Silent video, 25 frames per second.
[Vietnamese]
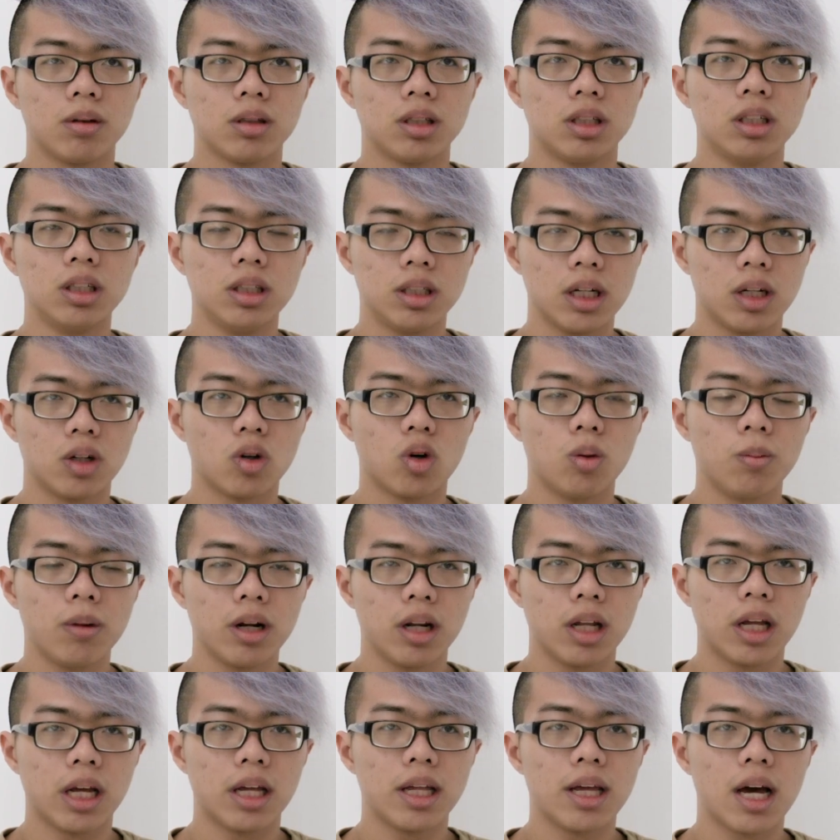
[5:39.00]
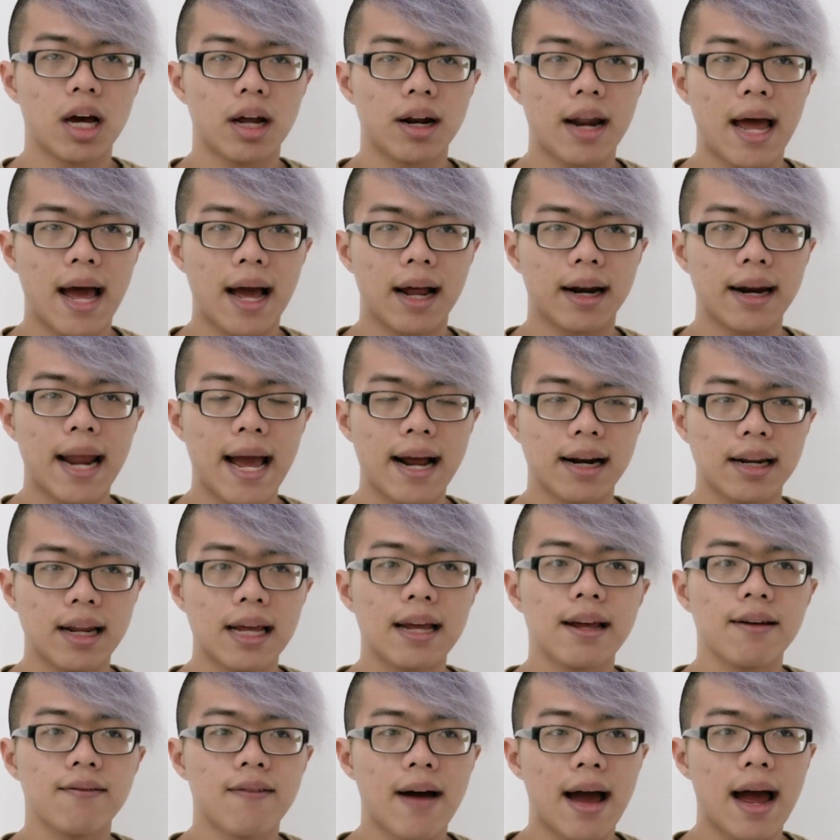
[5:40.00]
Chương trình của mình hiện giờ đang
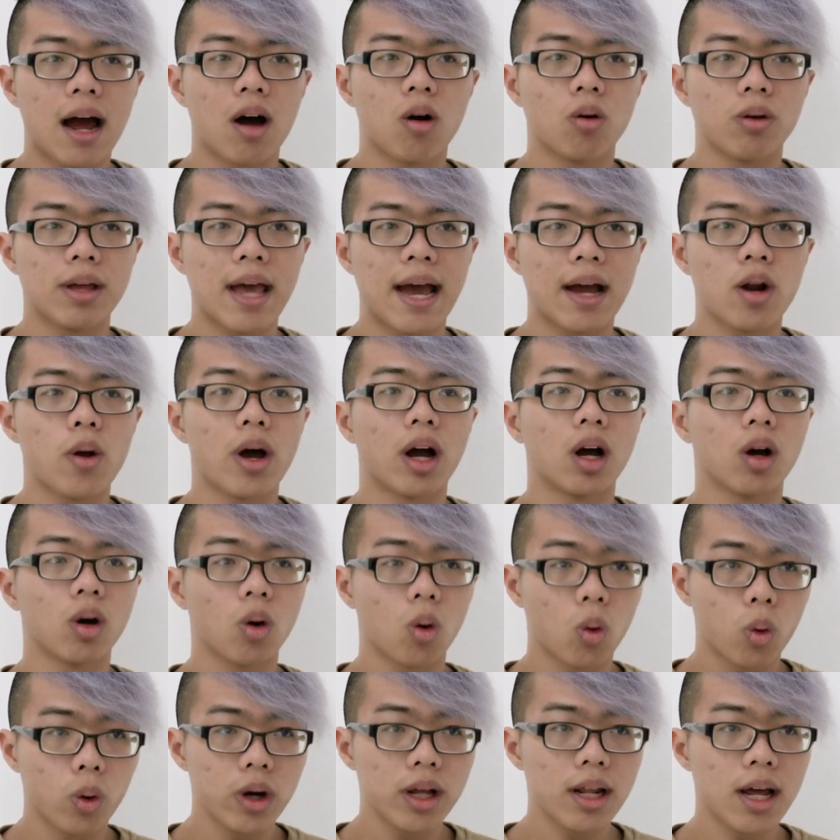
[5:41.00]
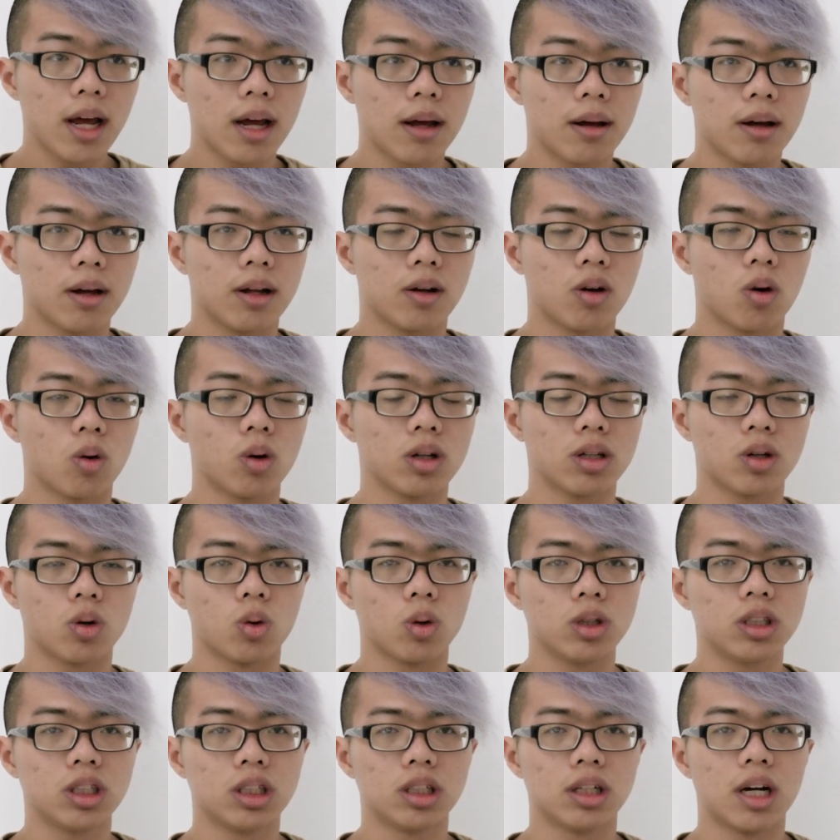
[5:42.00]
đi vào giai đoạn cuối thì
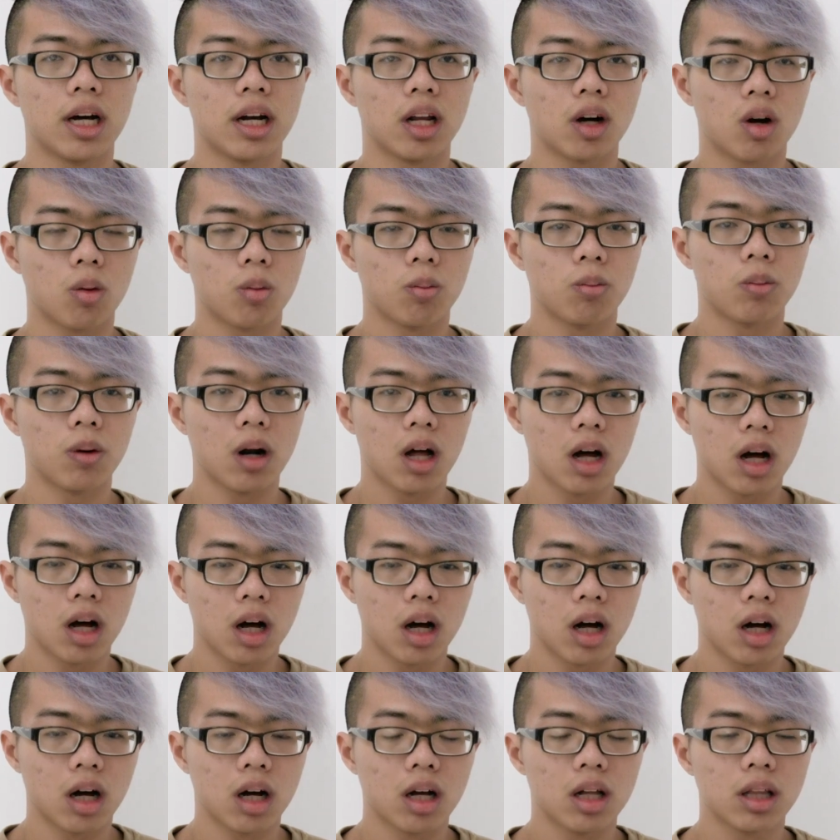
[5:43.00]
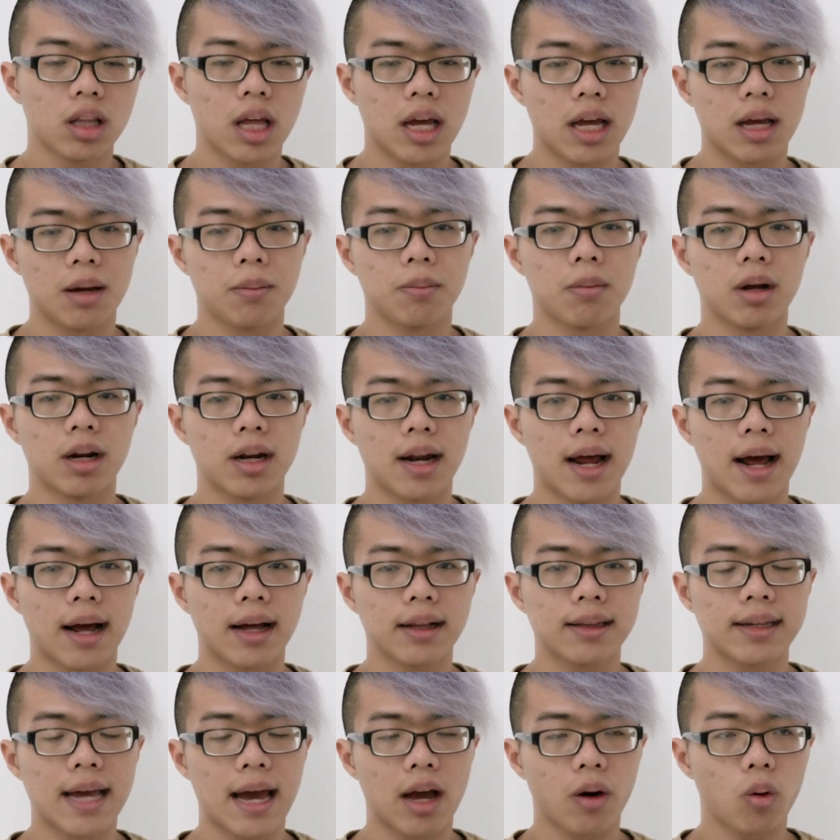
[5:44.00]
của trường Le Cordon Bleu, thì mình
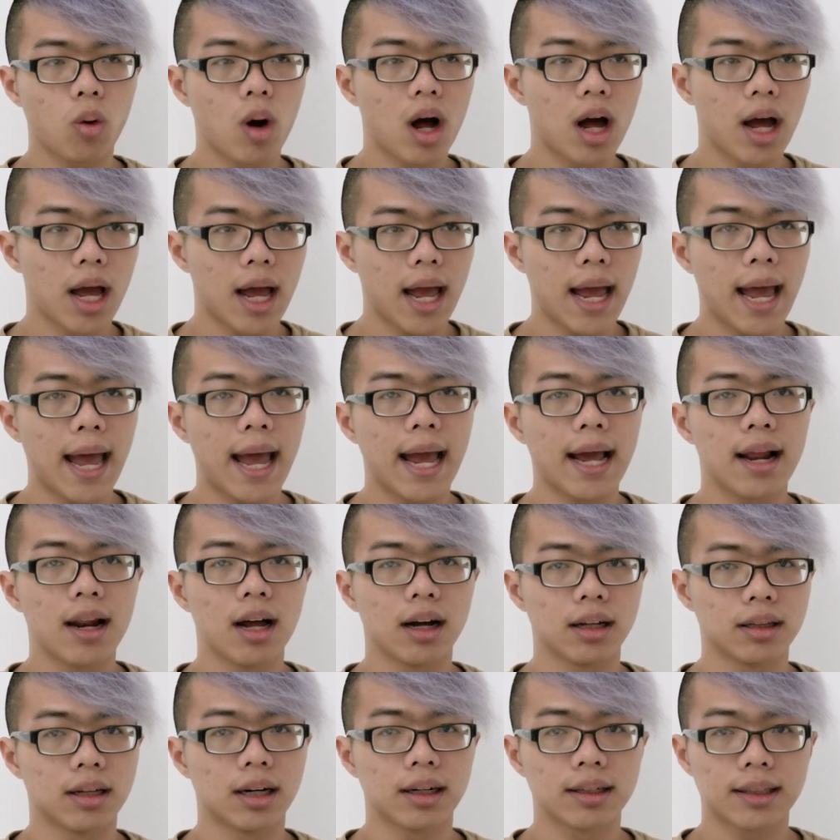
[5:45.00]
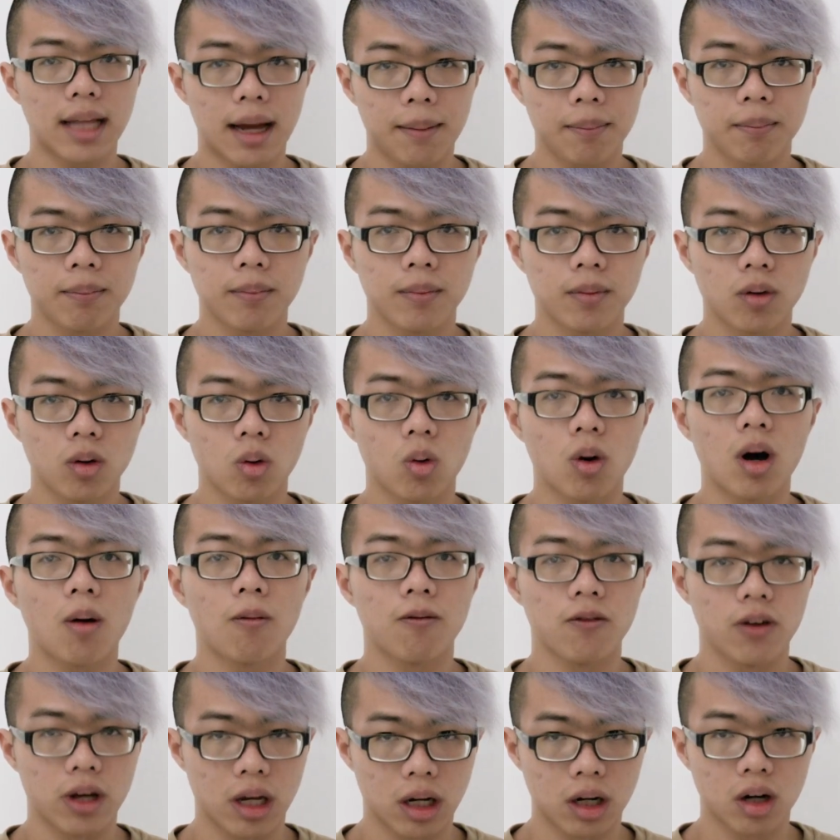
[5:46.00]
đã trải qua 2 lần thực tập của
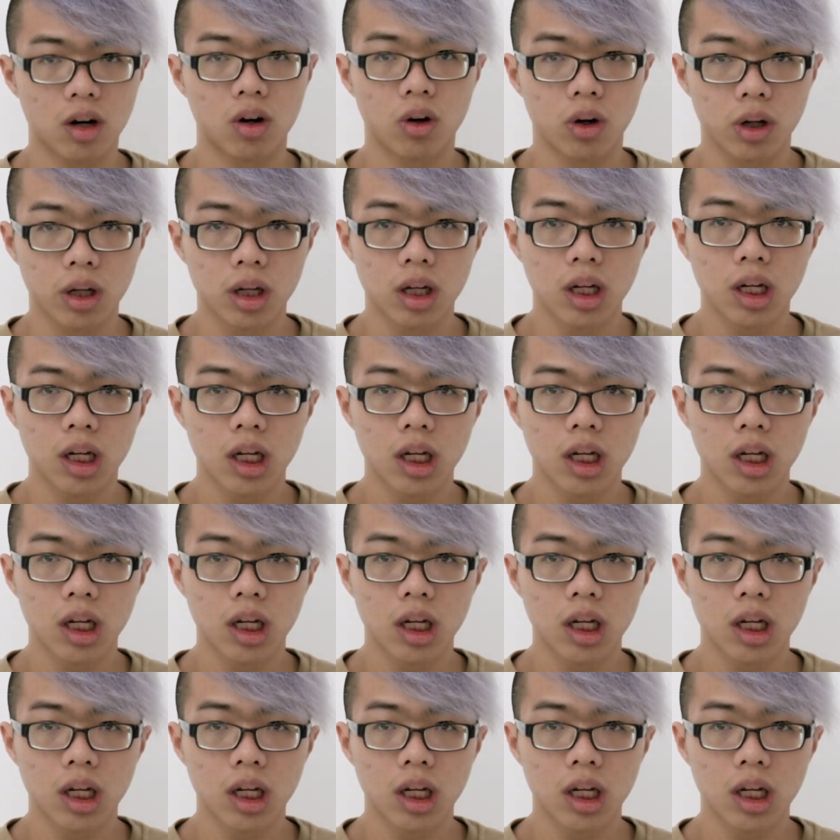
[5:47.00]
học viện rồi.